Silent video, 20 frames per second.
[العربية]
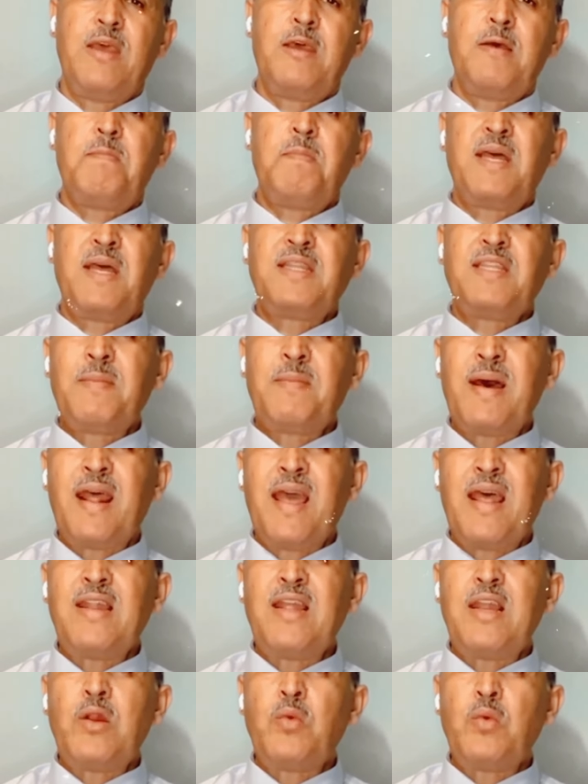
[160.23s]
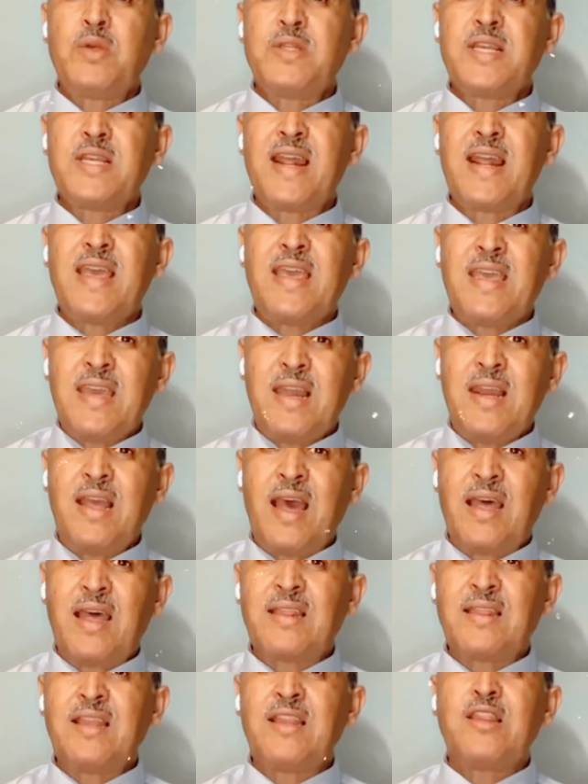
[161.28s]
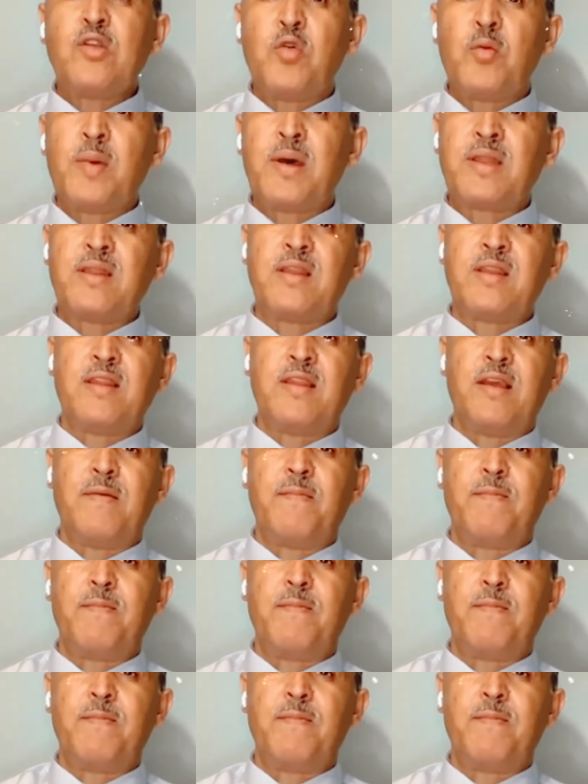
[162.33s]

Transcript: باعتبار أن الوزارة هي اللي عطلتنا وماطلتنا